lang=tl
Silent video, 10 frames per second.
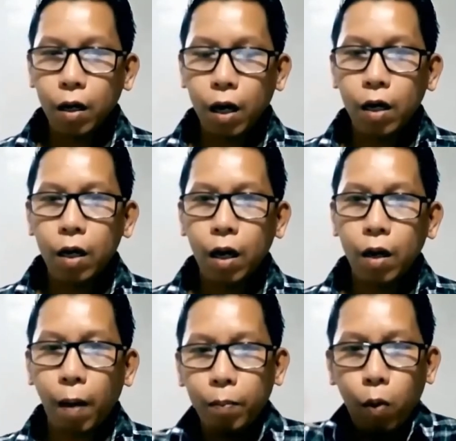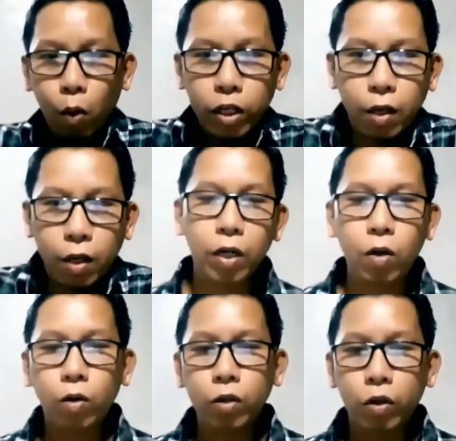kanilang pagpuri sa
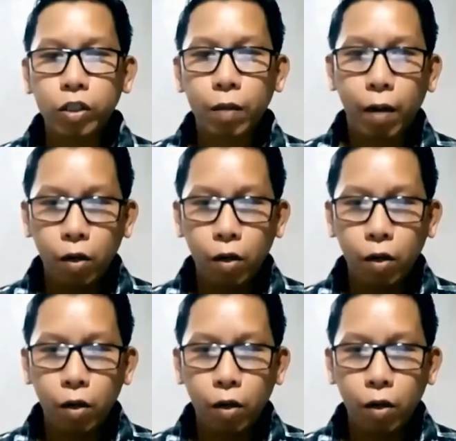Panginoong Diyos, 'di ba?